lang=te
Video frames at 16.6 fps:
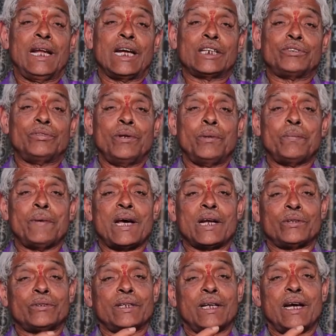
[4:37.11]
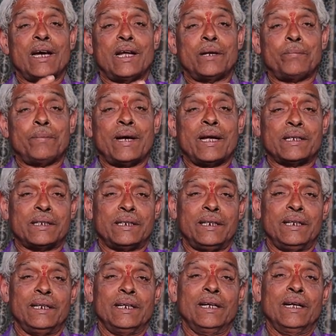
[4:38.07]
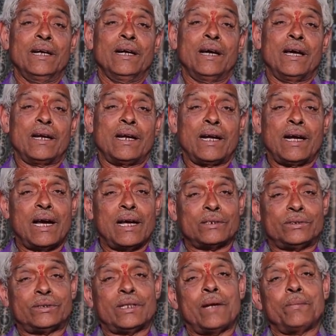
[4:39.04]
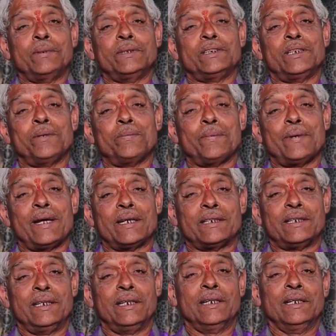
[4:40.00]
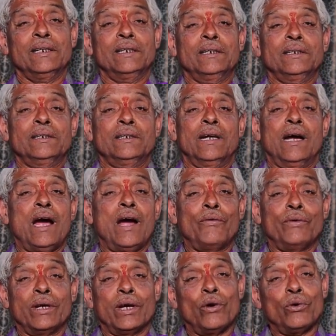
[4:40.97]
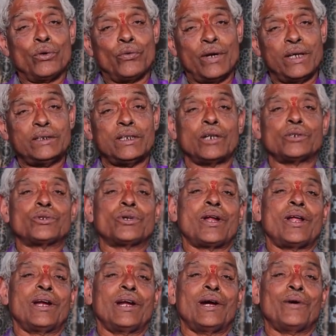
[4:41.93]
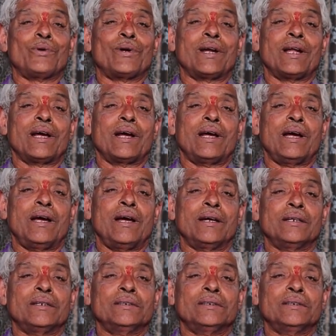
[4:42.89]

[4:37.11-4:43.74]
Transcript: లక్ష్మీపార్వతి గారి పార్టీ అన్నగారు స్థాపించిన పార్టీ ఆవిడ గౌరవాధ్యక్షురాలుగా ఉండగా